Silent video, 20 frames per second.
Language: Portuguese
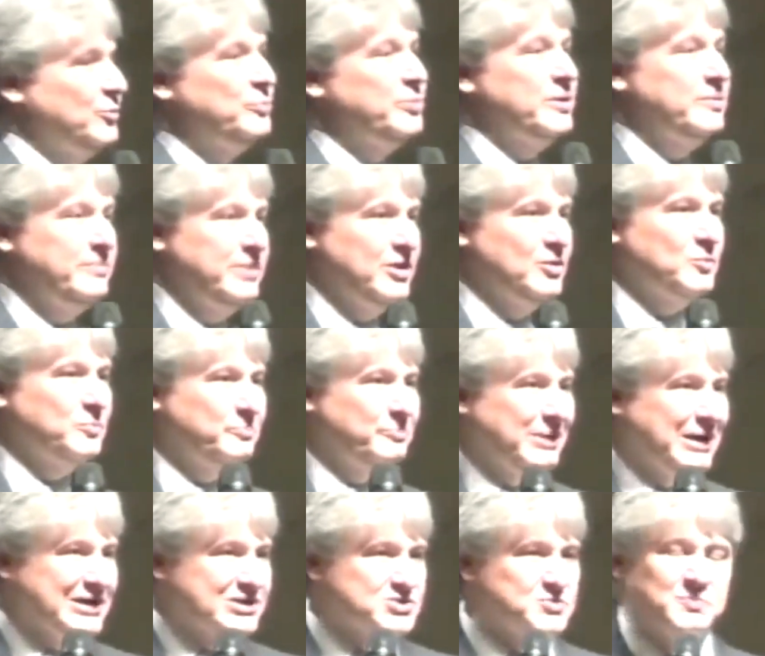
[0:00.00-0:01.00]
é o primeiro
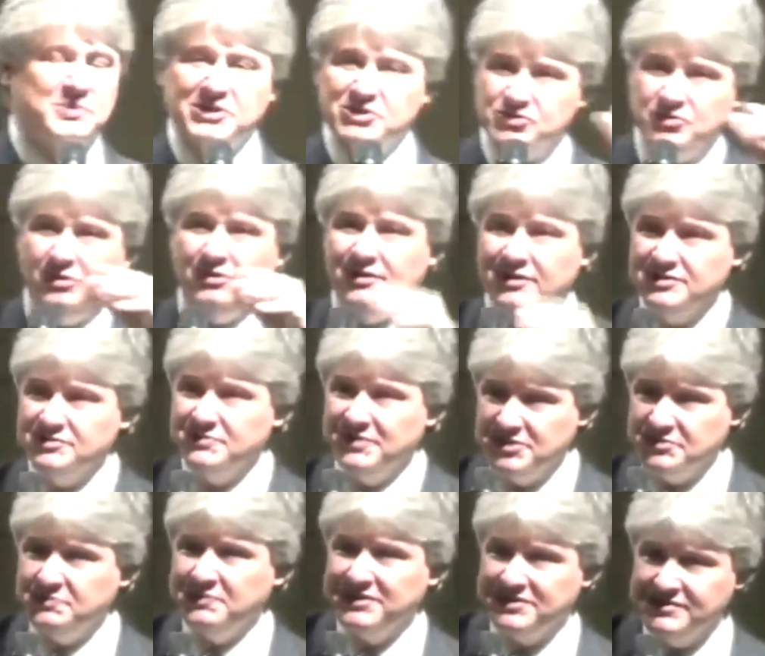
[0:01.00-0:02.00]
passo para as drogas
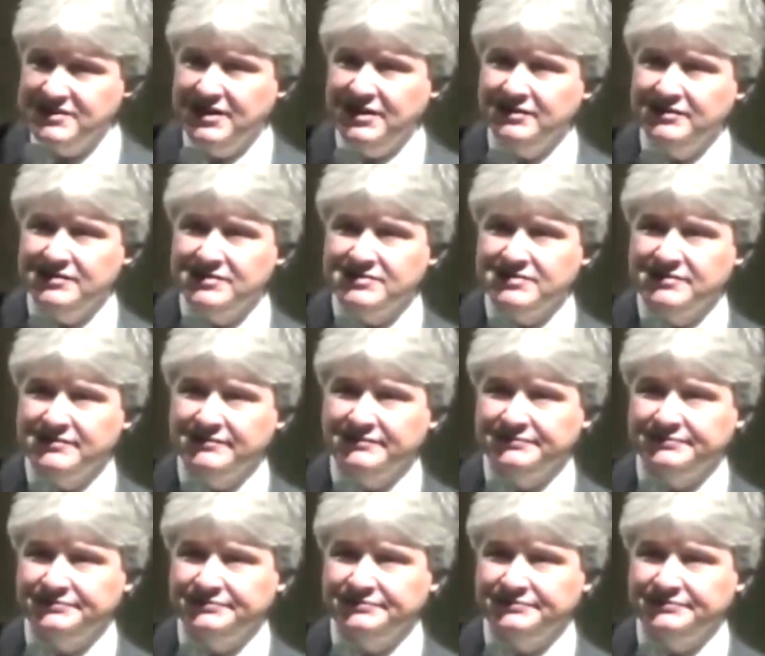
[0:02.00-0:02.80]
mais pesadas.